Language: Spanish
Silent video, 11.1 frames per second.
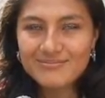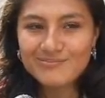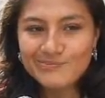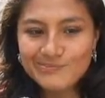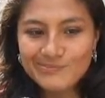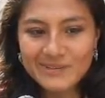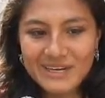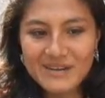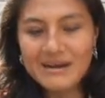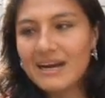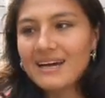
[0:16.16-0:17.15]
mm,
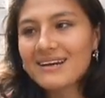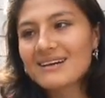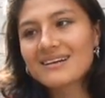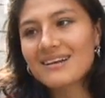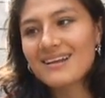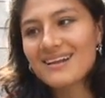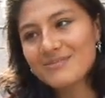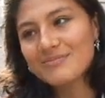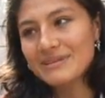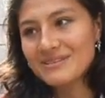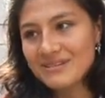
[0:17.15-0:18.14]
rebajar a
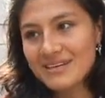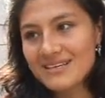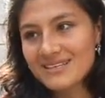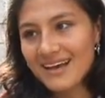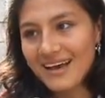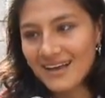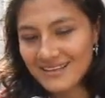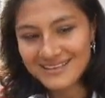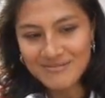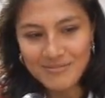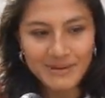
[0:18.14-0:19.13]
las personas a
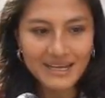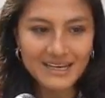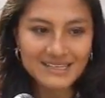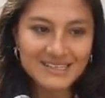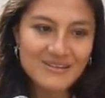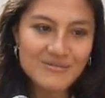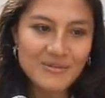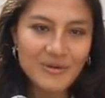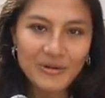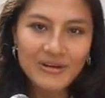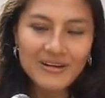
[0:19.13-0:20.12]
simple, así
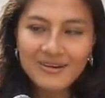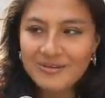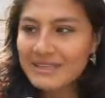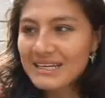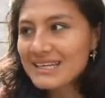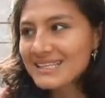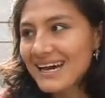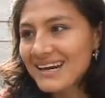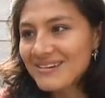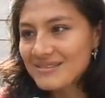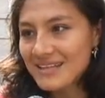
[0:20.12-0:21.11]
como
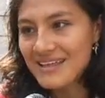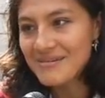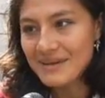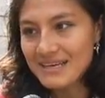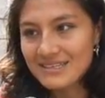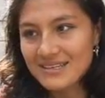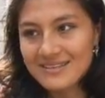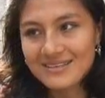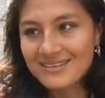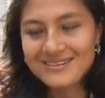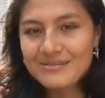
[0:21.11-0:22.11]
utilizarlos nada más y
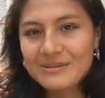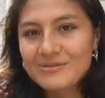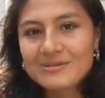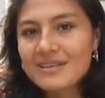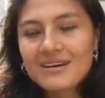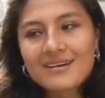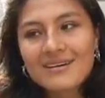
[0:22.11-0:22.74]
así no me gusta.